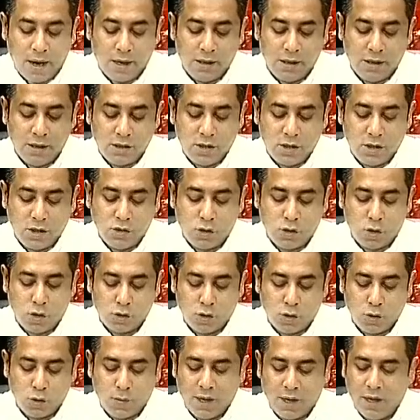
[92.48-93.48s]
বাংলাদেশে
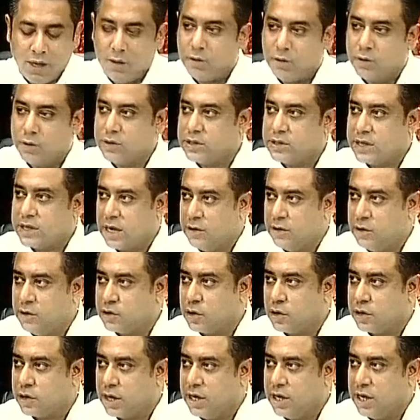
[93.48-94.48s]
যতবারই কোনো
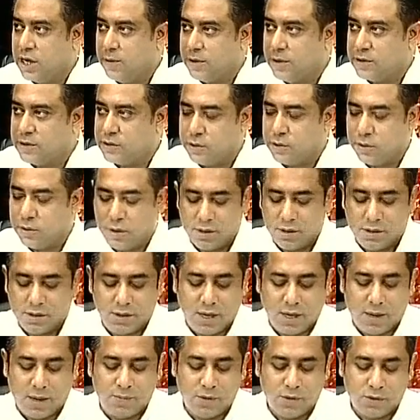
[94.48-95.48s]
স্থানীয় সরকার নির্বাচন
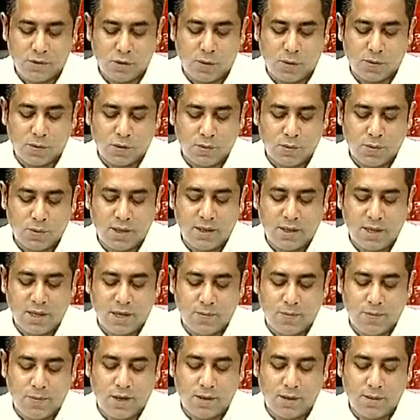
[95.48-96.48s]
হয়েছে আপনি সবসময়
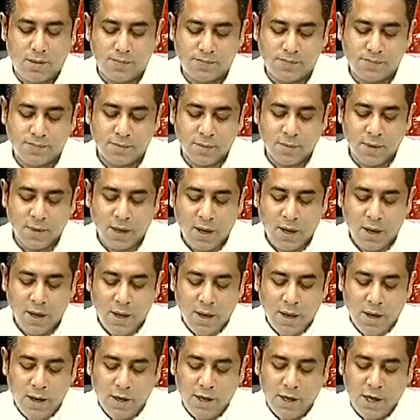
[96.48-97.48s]
দেখবেন
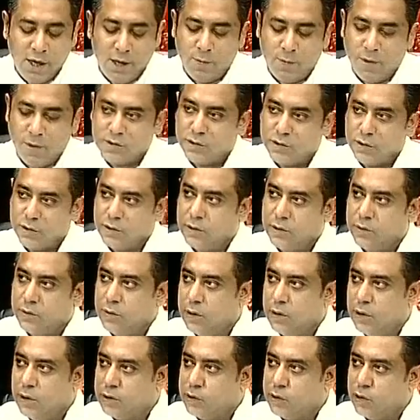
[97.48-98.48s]

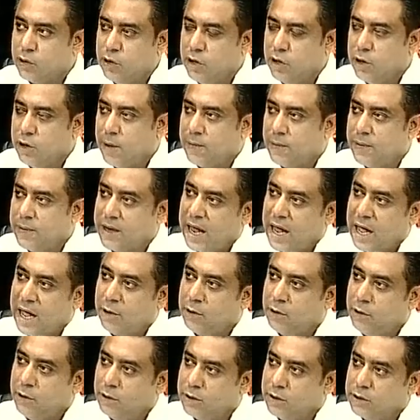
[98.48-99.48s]
নির্বাচনগুলো দলীয়ভাবে
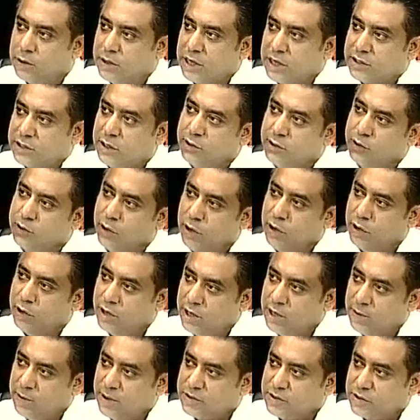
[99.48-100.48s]
না হলেও কিন্তু আসলে
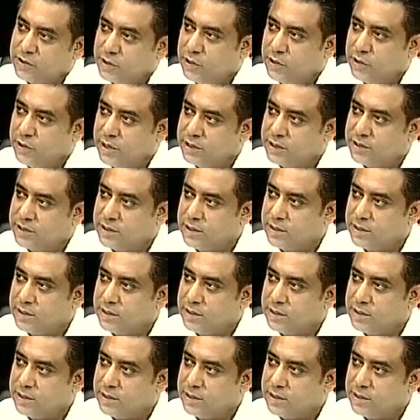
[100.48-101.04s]
দলীয় নির্বাচনই